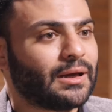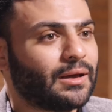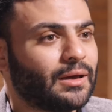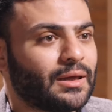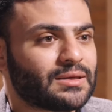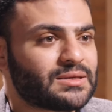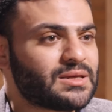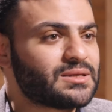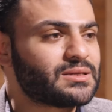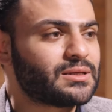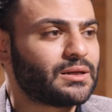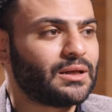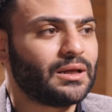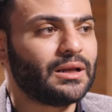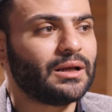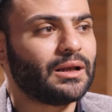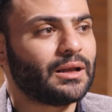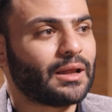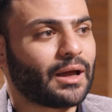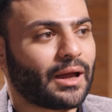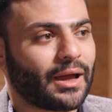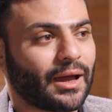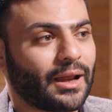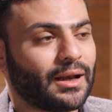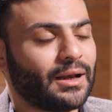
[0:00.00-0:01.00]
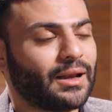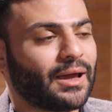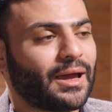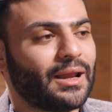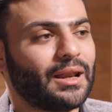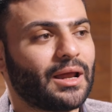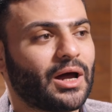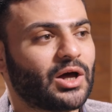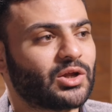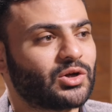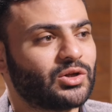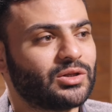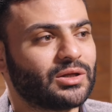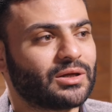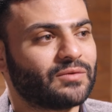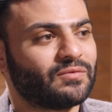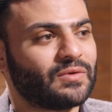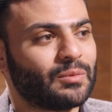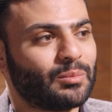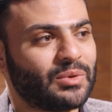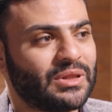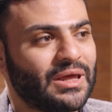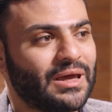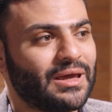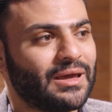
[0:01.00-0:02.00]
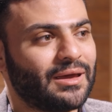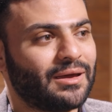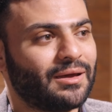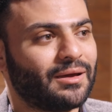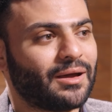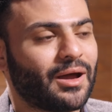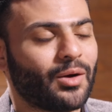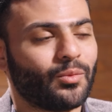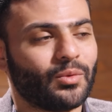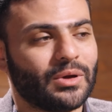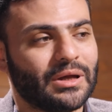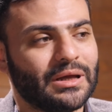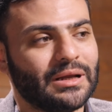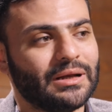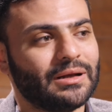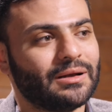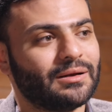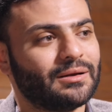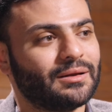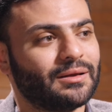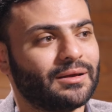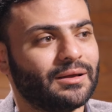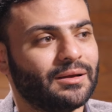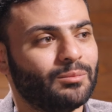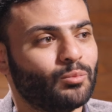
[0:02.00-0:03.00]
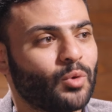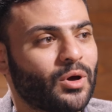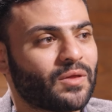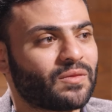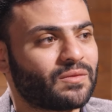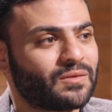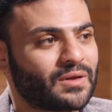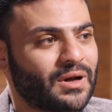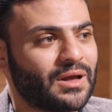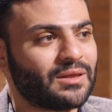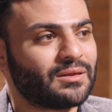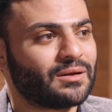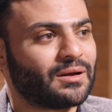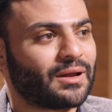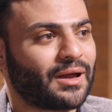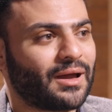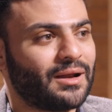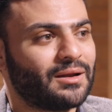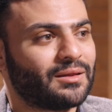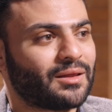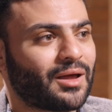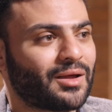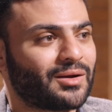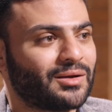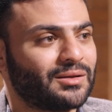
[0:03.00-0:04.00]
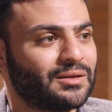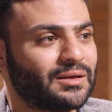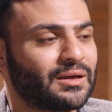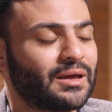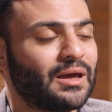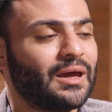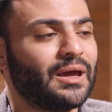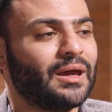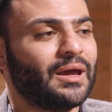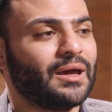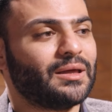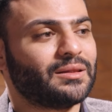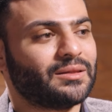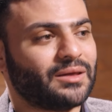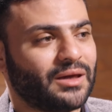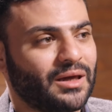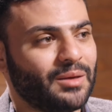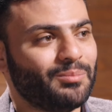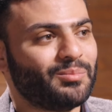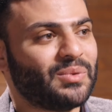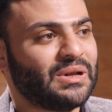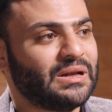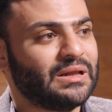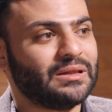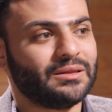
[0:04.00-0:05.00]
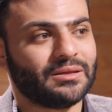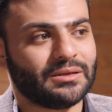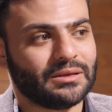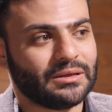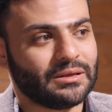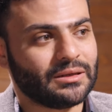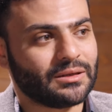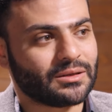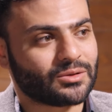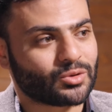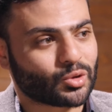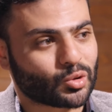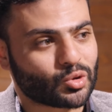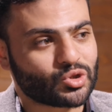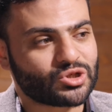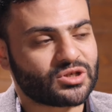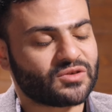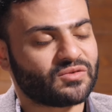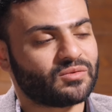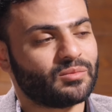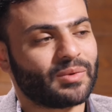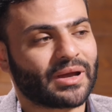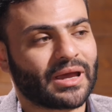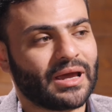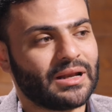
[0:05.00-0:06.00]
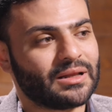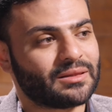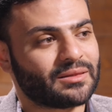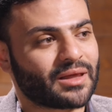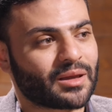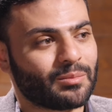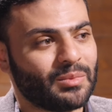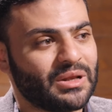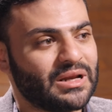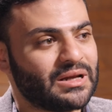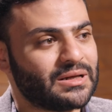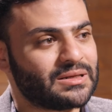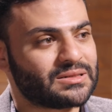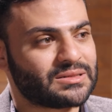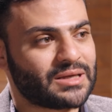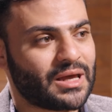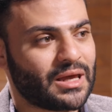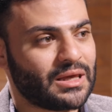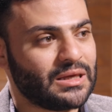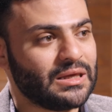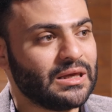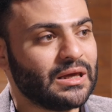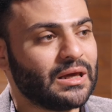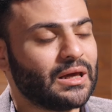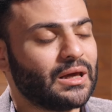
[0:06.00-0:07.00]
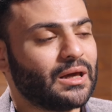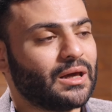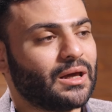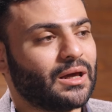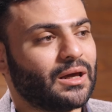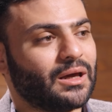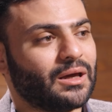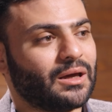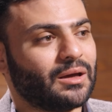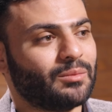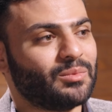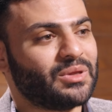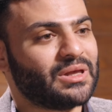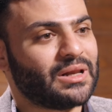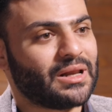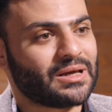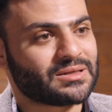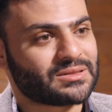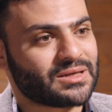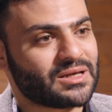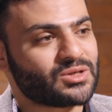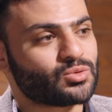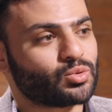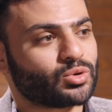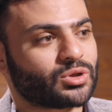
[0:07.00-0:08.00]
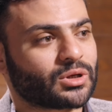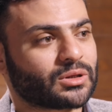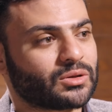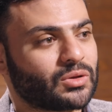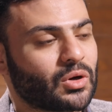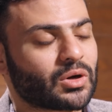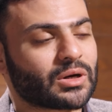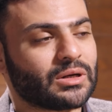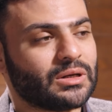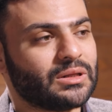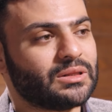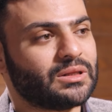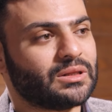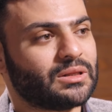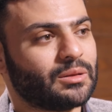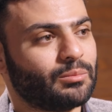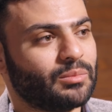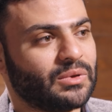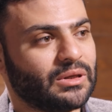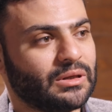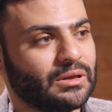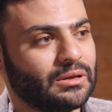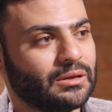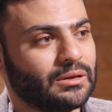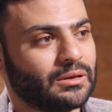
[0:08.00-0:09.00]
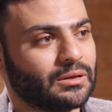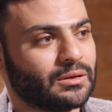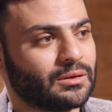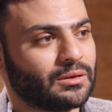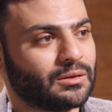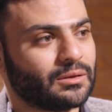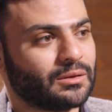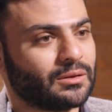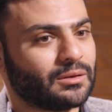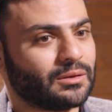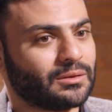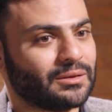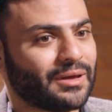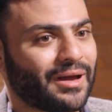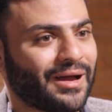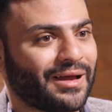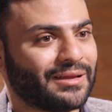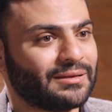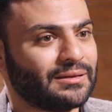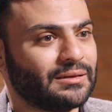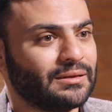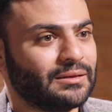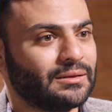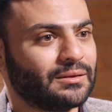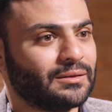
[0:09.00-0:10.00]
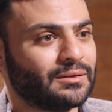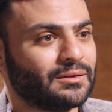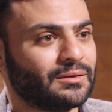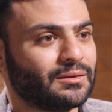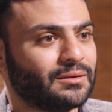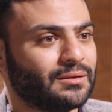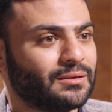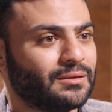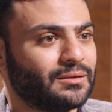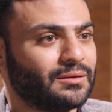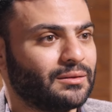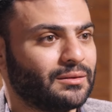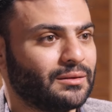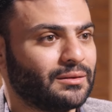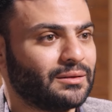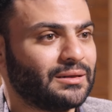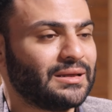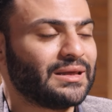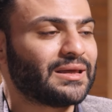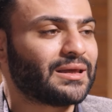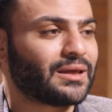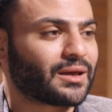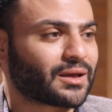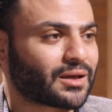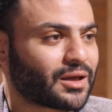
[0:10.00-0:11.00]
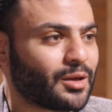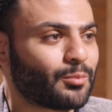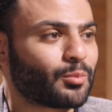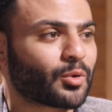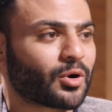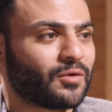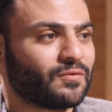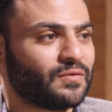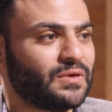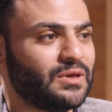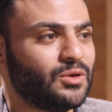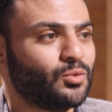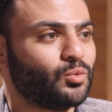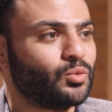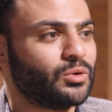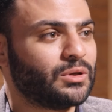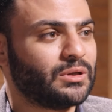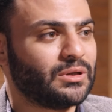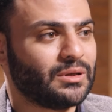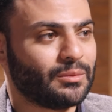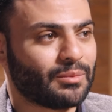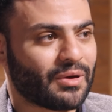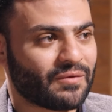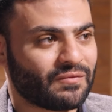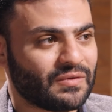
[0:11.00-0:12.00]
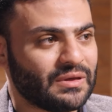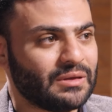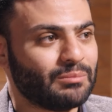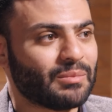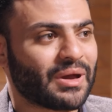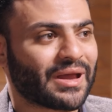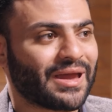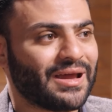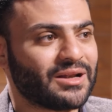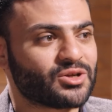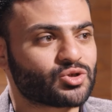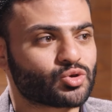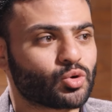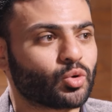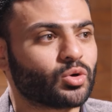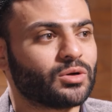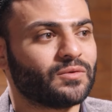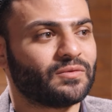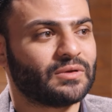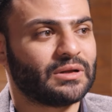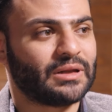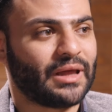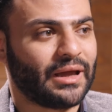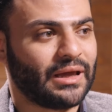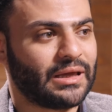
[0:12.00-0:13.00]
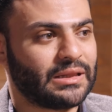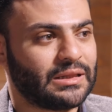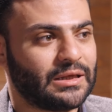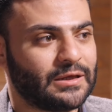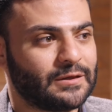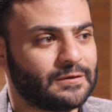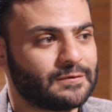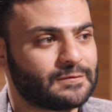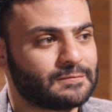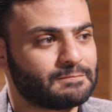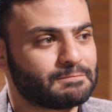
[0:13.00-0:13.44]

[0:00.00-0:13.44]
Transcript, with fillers: اساسا ايه اللي اللي خلى حضرتك في البدايه او ايه المؤثرات اللي خلت حضرتك تحب ان انت تخشي في مجال التجميل النسائي آه، من الاساس وتختاري ان انت تبقي آه، يعني آه، ليكي خبره فيه وان يبقى فيه مجال شغل في الناحيه ديت